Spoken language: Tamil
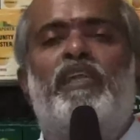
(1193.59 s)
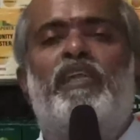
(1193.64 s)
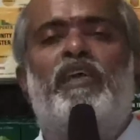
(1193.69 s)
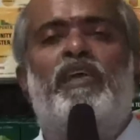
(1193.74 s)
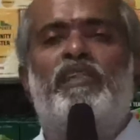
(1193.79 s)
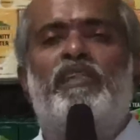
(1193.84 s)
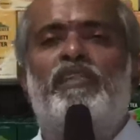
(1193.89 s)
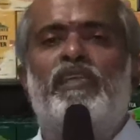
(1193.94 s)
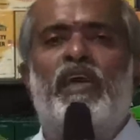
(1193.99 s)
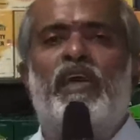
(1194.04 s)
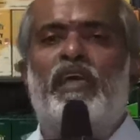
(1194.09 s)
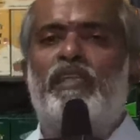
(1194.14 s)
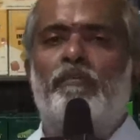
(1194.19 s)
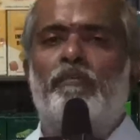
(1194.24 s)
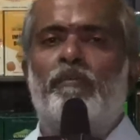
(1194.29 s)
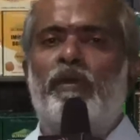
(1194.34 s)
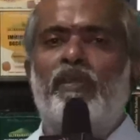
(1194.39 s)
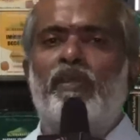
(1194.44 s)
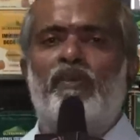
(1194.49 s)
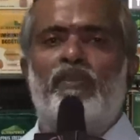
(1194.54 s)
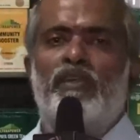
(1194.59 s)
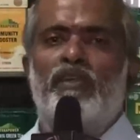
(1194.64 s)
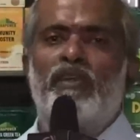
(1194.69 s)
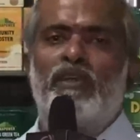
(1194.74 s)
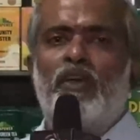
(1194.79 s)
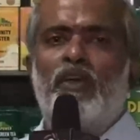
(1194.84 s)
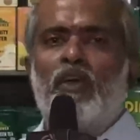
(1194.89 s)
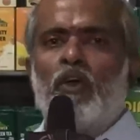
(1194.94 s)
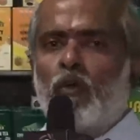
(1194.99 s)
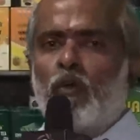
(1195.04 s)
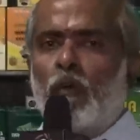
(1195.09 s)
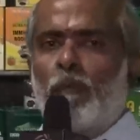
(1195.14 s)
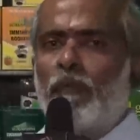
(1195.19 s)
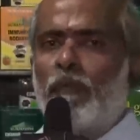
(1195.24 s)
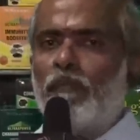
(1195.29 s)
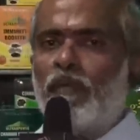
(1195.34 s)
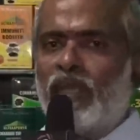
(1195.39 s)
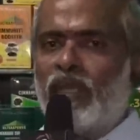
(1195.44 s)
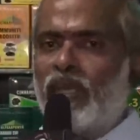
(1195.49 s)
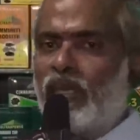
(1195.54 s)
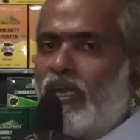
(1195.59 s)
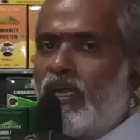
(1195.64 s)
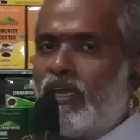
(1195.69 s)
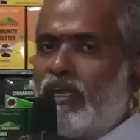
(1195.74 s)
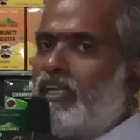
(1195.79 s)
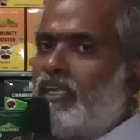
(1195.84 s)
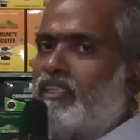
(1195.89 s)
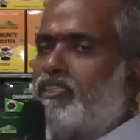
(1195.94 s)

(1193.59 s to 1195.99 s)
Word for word: இருக்கிறதுக்கு அந்த மாதிரி வந்து குப்பை மேனி கிரீன் டீ